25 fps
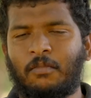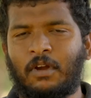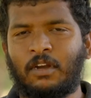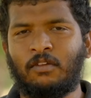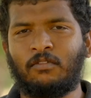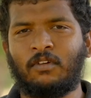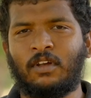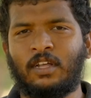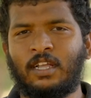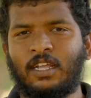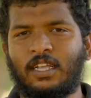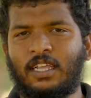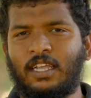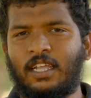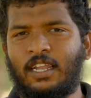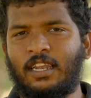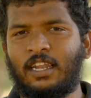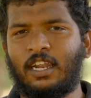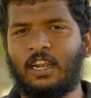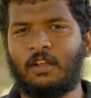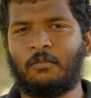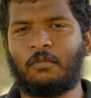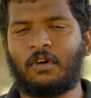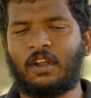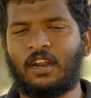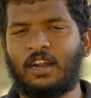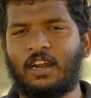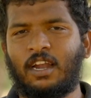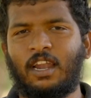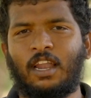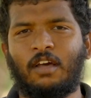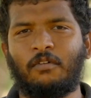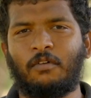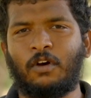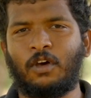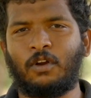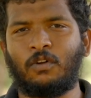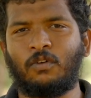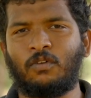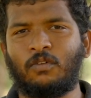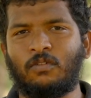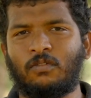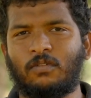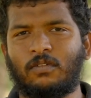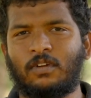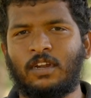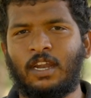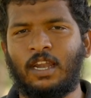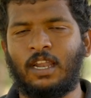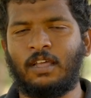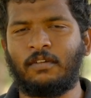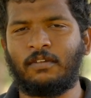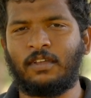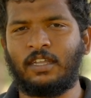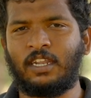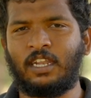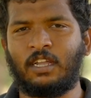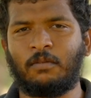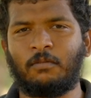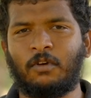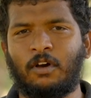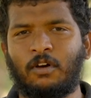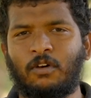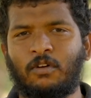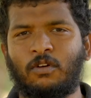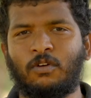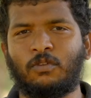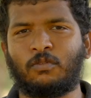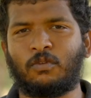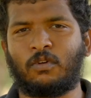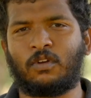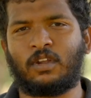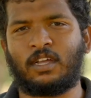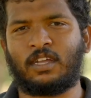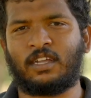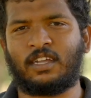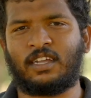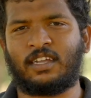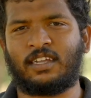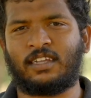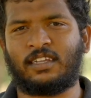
மண் வகைக்கு என்னென்ன மரங்கள்லாம் வரும் நல்ல வீரியமாக வரும்னு சொன்னாங்க